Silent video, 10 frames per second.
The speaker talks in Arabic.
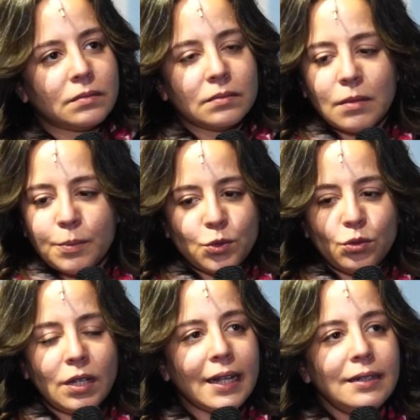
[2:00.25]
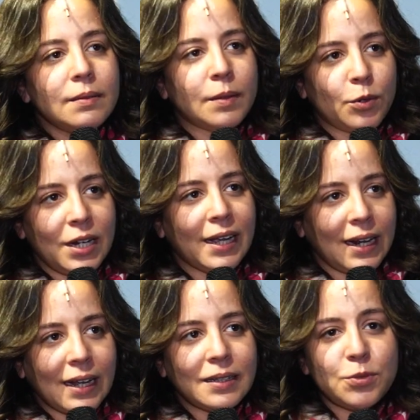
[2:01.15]
مبسوطة جدا ما بقولك
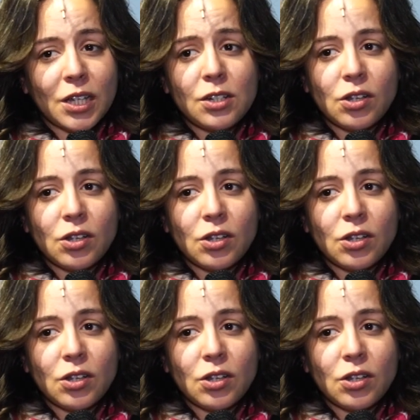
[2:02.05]
أنا حتى بشكل